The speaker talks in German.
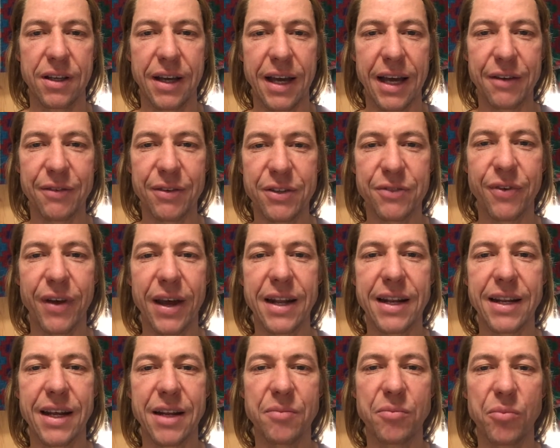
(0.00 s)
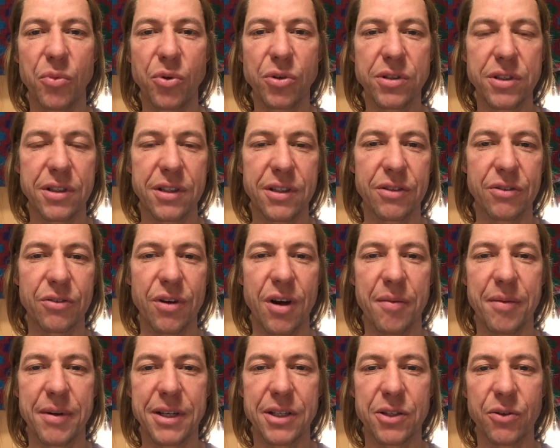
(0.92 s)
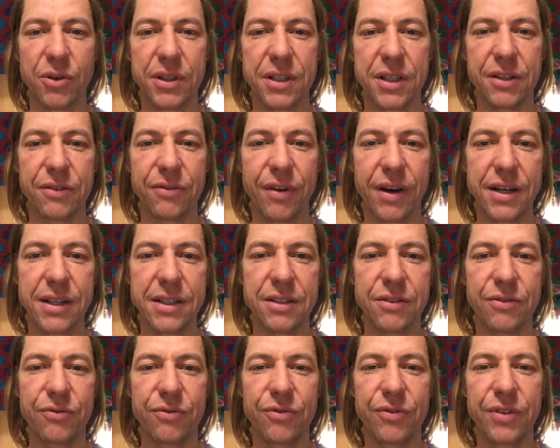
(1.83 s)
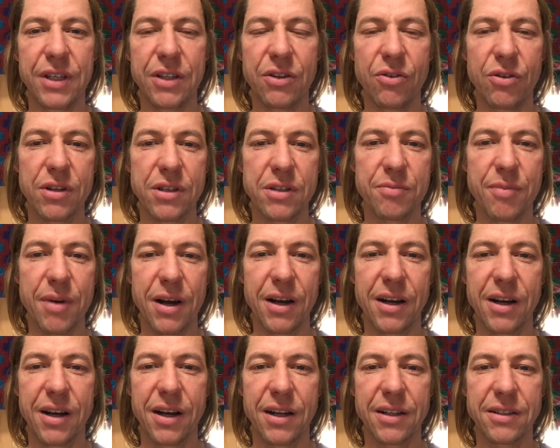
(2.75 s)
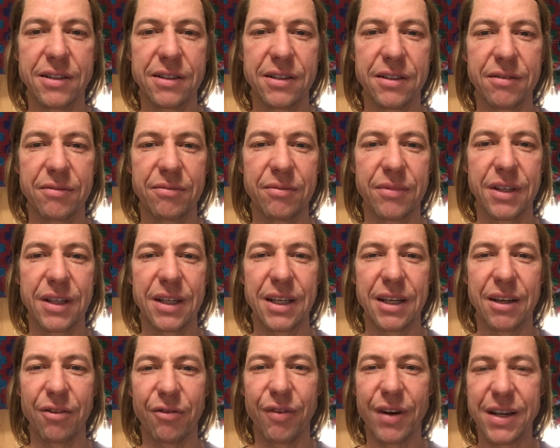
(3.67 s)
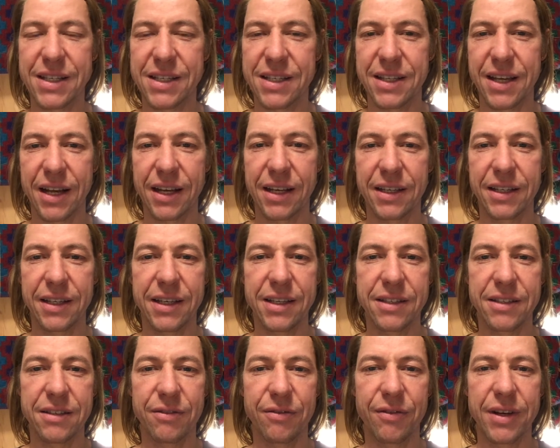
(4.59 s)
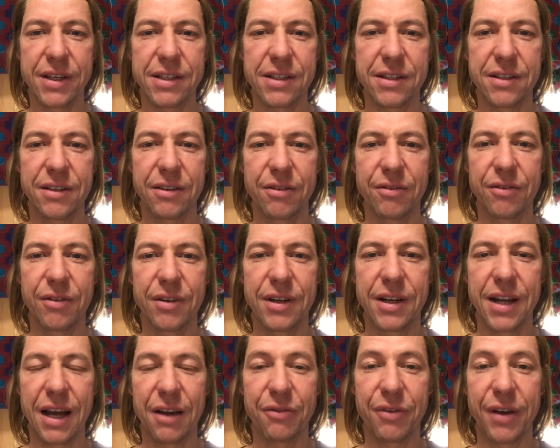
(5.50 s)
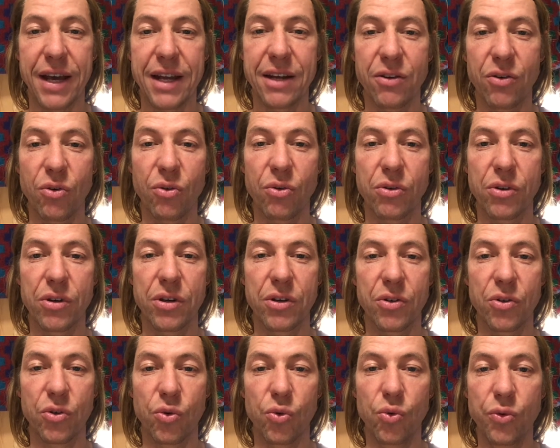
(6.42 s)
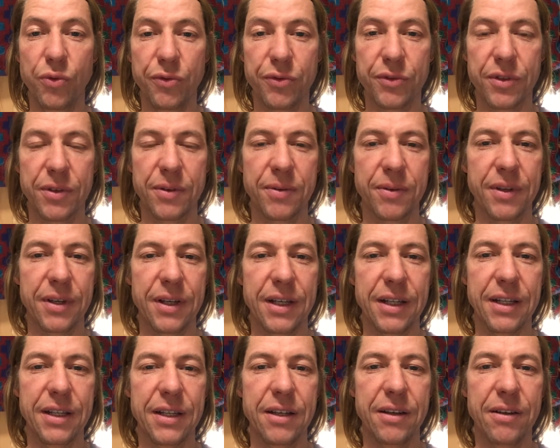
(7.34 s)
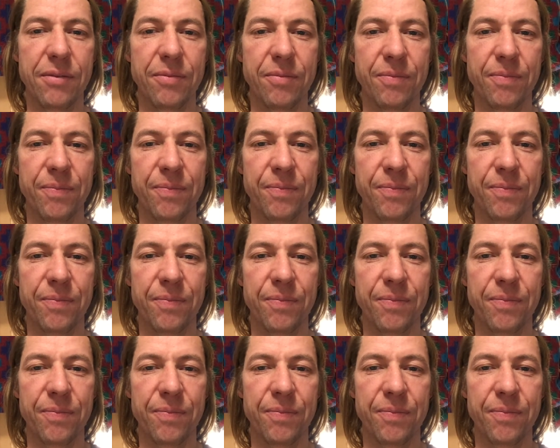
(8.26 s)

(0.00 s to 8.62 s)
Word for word: etwas verändern musst, aber nicht so richtig weißt, wie du das machen kannst, was es eigentlich ist, was nach Veränderung ruft in dir.